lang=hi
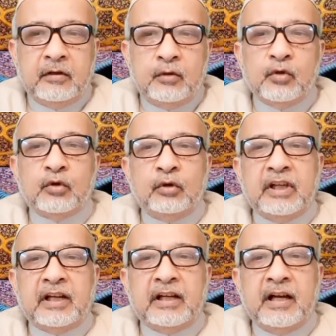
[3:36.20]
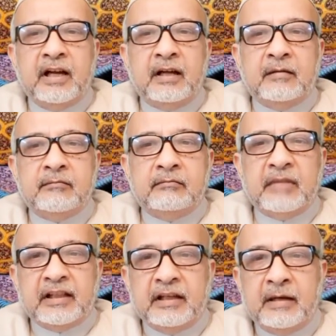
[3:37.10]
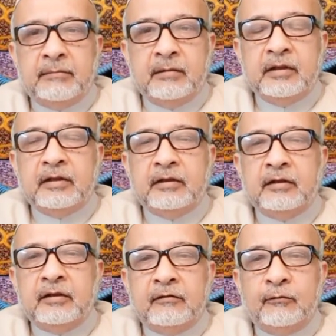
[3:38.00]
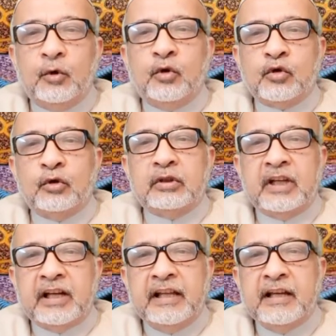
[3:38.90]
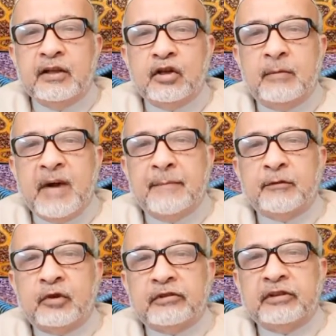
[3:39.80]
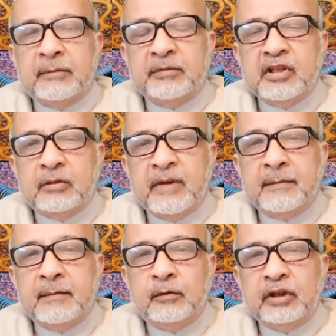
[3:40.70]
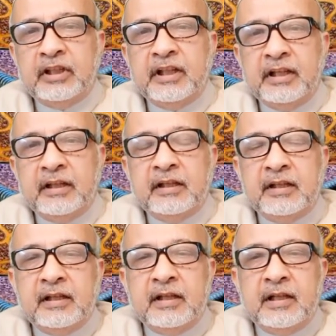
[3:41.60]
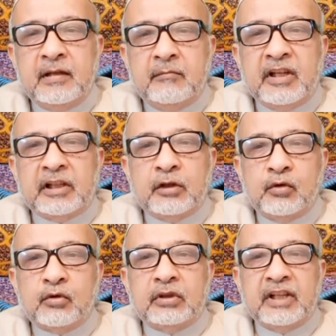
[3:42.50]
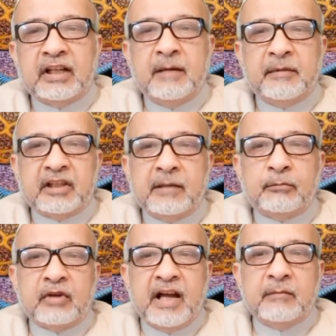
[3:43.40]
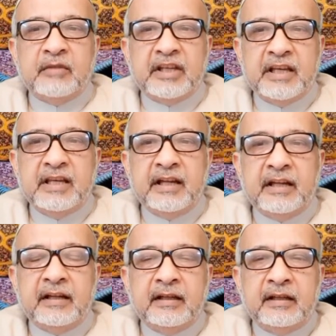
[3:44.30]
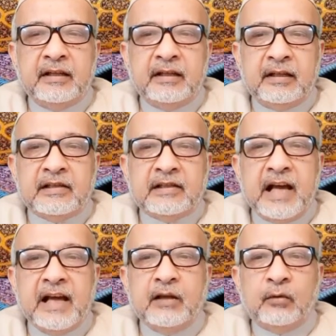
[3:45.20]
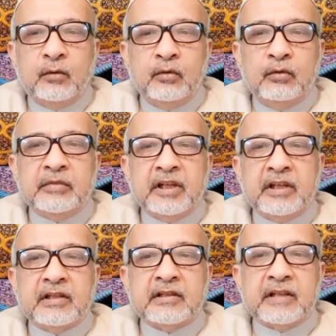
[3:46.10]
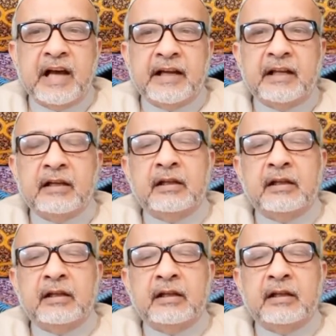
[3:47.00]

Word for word: हों तर का मतलब वो खुशकोतर नहीं है जो हम आम तौर से अपनी ज़बान में बोलते हैं बल्कि खुशकोतर का मतलब कुरान में यही है कि सारे ूम के सारे